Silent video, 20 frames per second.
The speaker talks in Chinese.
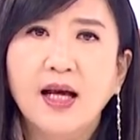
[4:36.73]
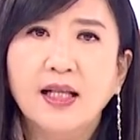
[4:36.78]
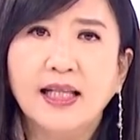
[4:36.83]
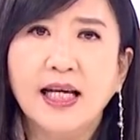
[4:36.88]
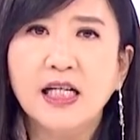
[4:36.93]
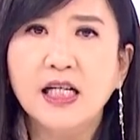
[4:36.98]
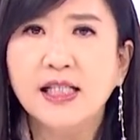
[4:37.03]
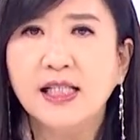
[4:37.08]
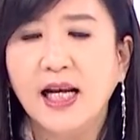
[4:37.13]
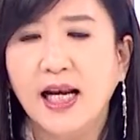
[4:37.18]

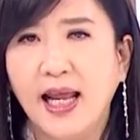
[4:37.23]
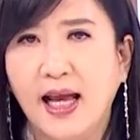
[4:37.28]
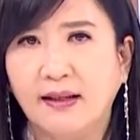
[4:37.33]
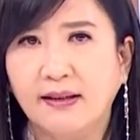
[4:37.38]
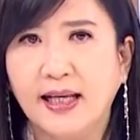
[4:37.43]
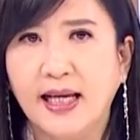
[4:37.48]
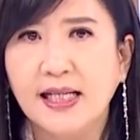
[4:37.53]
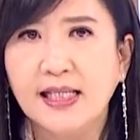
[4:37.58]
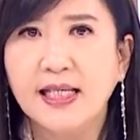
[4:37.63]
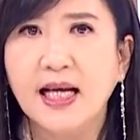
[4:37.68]
但是这
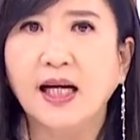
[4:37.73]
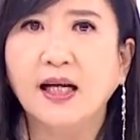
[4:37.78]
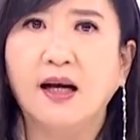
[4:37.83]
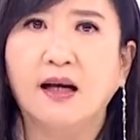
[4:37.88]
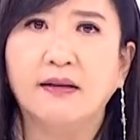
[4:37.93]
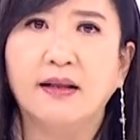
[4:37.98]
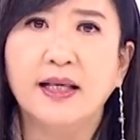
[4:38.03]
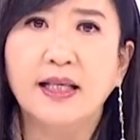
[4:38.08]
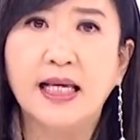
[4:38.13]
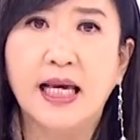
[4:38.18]
两年，香
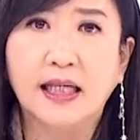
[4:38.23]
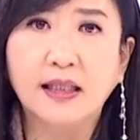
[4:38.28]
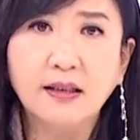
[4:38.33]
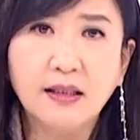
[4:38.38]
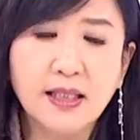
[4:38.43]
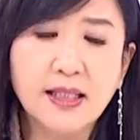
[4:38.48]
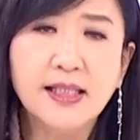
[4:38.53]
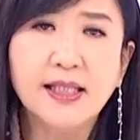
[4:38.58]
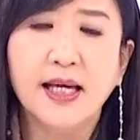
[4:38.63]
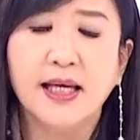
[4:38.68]
港的严
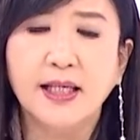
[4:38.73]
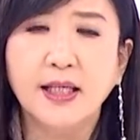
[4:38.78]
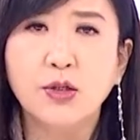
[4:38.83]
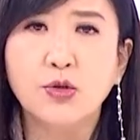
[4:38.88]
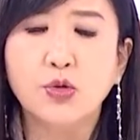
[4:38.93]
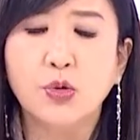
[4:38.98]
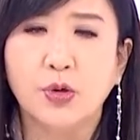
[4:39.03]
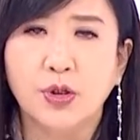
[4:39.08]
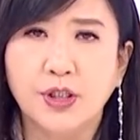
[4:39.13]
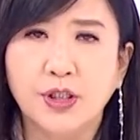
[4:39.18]
格检疫
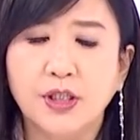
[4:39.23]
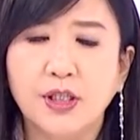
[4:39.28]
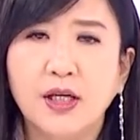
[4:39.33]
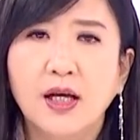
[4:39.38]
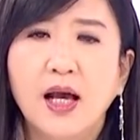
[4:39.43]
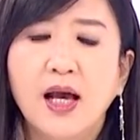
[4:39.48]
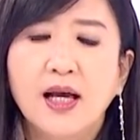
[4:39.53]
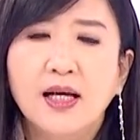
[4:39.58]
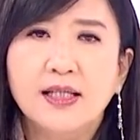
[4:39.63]
措施，